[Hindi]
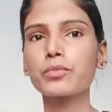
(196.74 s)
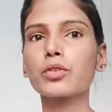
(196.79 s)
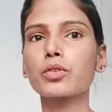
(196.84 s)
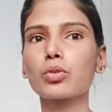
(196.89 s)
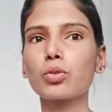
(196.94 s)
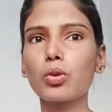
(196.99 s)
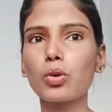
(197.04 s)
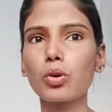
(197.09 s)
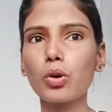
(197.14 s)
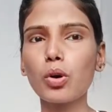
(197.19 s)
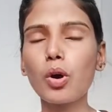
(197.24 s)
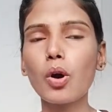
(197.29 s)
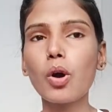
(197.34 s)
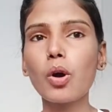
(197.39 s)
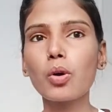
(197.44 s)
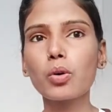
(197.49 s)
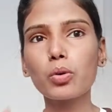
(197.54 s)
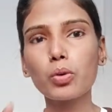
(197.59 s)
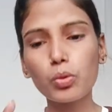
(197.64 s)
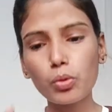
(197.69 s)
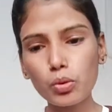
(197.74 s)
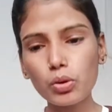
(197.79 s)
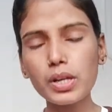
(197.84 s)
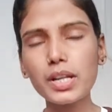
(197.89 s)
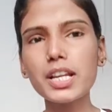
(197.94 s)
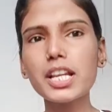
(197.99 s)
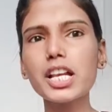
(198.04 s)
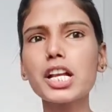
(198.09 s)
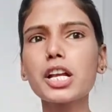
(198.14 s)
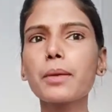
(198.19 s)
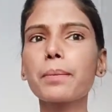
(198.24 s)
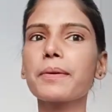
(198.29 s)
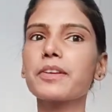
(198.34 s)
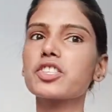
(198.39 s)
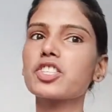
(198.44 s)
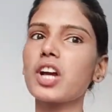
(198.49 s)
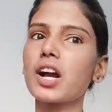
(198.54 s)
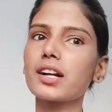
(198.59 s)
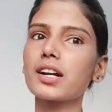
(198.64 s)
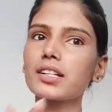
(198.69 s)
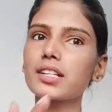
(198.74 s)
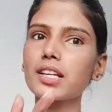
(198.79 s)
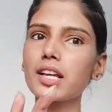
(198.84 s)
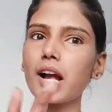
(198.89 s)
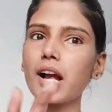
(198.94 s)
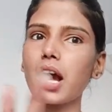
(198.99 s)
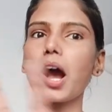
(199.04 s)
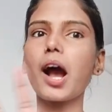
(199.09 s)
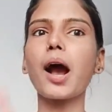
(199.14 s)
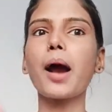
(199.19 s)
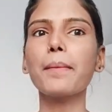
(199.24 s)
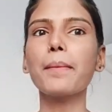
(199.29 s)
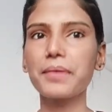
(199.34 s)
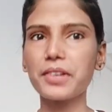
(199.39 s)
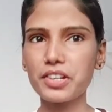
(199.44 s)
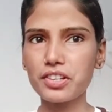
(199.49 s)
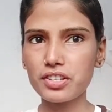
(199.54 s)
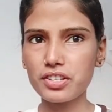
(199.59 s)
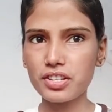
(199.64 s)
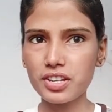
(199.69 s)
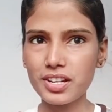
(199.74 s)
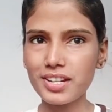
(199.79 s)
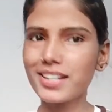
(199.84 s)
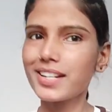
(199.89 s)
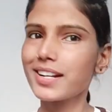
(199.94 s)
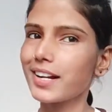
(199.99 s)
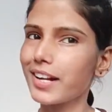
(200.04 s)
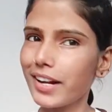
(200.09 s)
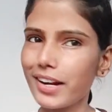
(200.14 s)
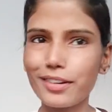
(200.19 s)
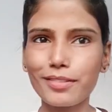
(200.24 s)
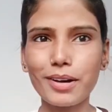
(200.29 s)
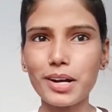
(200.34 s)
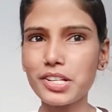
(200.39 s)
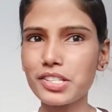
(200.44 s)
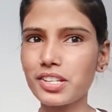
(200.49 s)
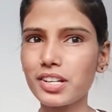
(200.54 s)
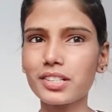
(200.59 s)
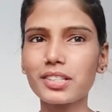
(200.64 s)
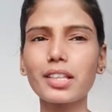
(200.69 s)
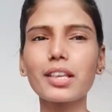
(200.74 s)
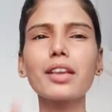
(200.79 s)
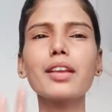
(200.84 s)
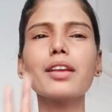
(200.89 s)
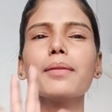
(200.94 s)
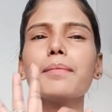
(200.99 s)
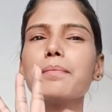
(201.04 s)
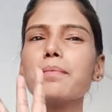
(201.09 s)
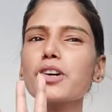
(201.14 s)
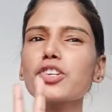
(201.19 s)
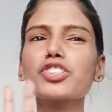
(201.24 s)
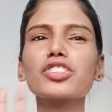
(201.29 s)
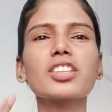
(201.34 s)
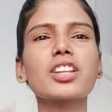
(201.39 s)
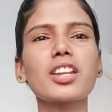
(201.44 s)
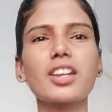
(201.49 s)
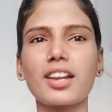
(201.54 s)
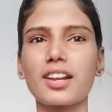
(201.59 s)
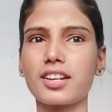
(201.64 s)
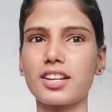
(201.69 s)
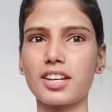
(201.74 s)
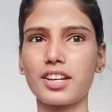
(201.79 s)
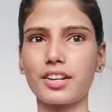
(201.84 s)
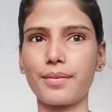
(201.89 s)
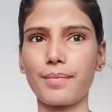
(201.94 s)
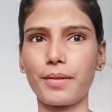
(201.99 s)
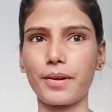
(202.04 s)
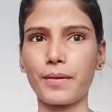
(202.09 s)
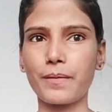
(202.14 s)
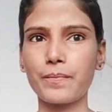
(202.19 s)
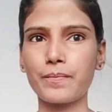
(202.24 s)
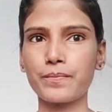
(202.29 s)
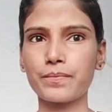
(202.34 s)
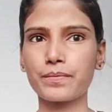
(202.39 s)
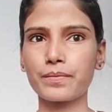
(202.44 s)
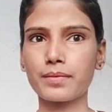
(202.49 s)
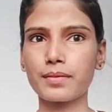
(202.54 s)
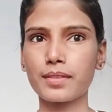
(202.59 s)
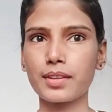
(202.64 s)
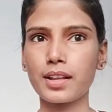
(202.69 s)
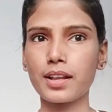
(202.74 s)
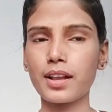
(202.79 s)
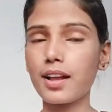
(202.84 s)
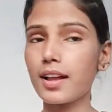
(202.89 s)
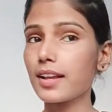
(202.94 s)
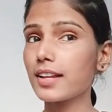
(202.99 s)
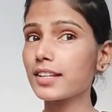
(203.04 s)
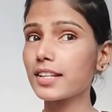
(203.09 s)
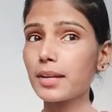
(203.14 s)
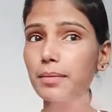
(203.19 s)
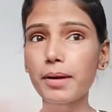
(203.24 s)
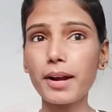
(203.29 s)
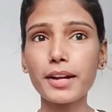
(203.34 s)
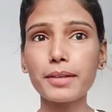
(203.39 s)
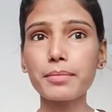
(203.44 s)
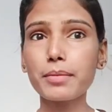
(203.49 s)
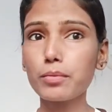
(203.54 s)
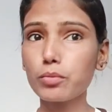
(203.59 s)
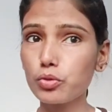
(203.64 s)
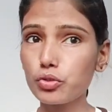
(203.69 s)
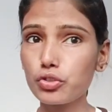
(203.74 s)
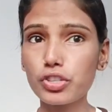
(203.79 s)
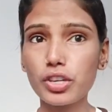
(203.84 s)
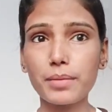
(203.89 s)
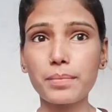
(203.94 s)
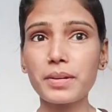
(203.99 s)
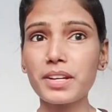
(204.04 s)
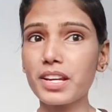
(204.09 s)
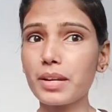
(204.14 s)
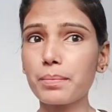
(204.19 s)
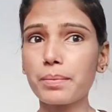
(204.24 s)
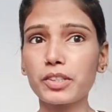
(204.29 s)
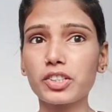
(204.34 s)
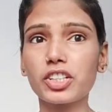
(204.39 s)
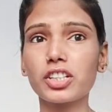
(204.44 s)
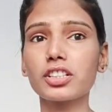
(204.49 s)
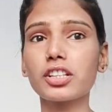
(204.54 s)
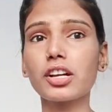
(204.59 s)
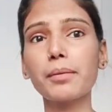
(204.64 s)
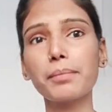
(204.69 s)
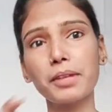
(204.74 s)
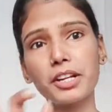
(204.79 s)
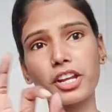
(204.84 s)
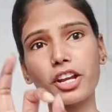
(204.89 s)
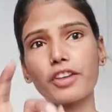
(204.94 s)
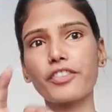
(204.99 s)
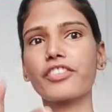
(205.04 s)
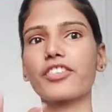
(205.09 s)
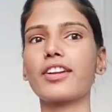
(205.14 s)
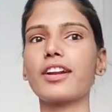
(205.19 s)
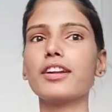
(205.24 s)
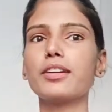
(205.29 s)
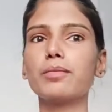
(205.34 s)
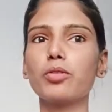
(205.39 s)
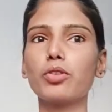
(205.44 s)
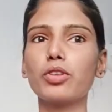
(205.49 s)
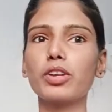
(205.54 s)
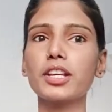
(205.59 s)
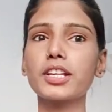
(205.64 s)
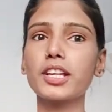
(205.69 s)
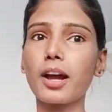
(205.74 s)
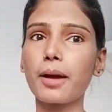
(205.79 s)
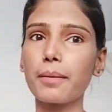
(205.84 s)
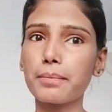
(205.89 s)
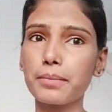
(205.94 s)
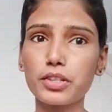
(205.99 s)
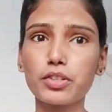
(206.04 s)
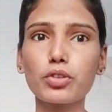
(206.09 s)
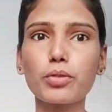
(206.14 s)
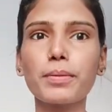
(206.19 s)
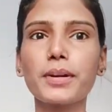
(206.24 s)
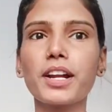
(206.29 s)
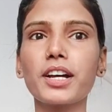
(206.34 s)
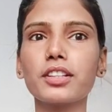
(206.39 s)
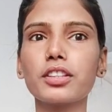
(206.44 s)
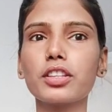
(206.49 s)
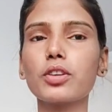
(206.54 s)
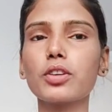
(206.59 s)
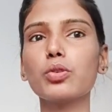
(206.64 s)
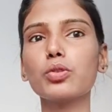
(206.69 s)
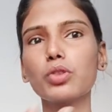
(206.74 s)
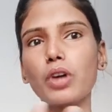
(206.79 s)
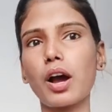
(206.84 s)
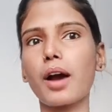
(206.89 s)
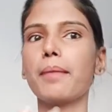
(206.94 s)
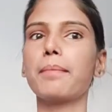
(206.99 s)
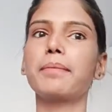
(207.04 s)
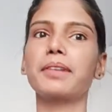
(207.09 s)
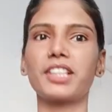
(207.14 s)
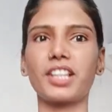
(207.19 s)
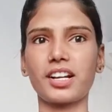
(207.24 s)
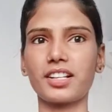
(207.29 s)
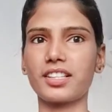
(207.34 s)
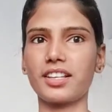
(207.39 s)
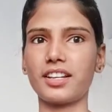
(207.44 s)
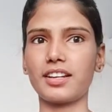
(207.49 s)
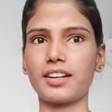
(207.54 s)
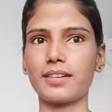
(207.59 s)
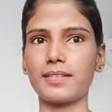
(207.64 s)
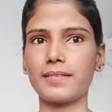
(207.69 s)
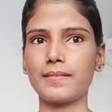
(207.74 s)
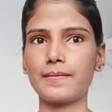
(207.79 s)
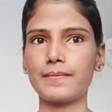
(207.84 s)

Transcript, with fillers: तो उन लिंक पे जा करके आप इंट्री करवा सकते हैं बस थ्री हंड्रेड में इनके बारे में मुझे भी नहीं पता था मेरे एक फ्रेंड बोले कि आप वीडियो बनाती हो तो आप बता देना